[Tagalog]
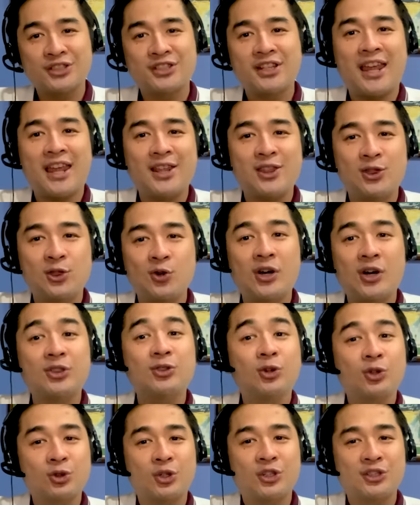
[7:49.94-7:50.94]
sa endo at
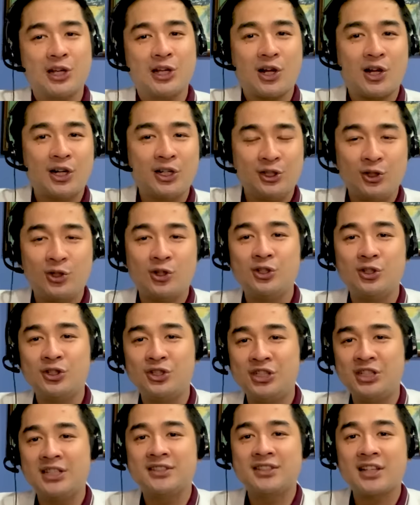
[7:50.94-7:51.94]
doktor sa
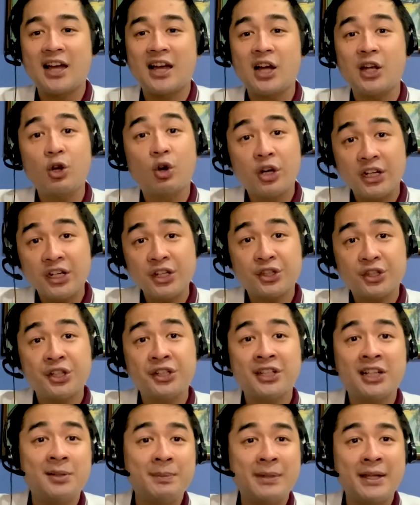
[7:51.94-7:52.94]
cardiology tsaka, or
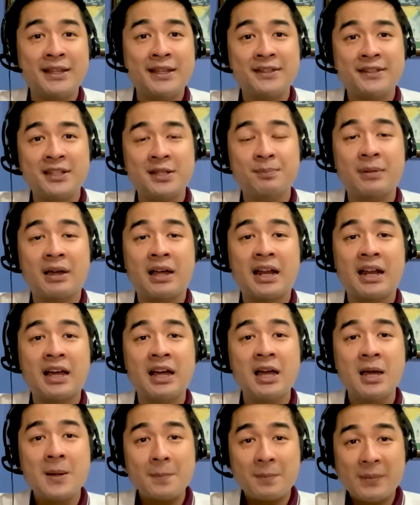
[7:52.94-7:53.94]
internal medicine
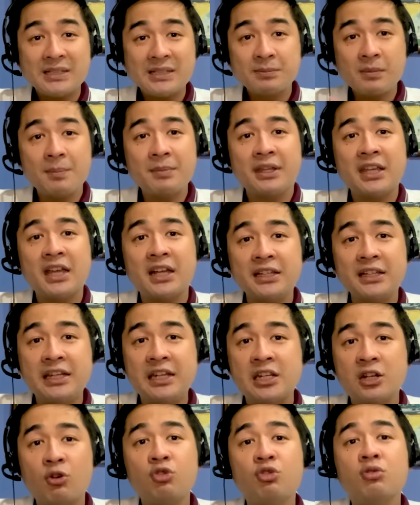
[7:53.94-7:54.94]
para mas mabigyang
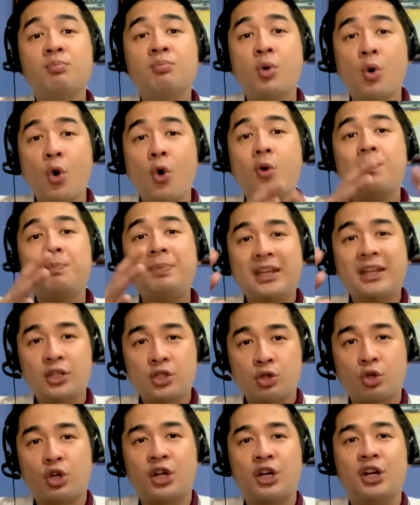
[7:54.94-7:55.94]
linaw yung buong
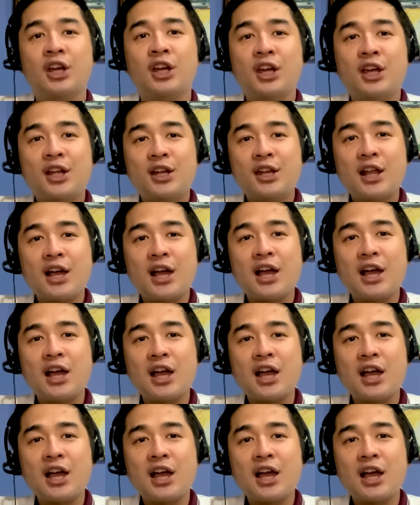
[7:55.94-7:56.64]
picture na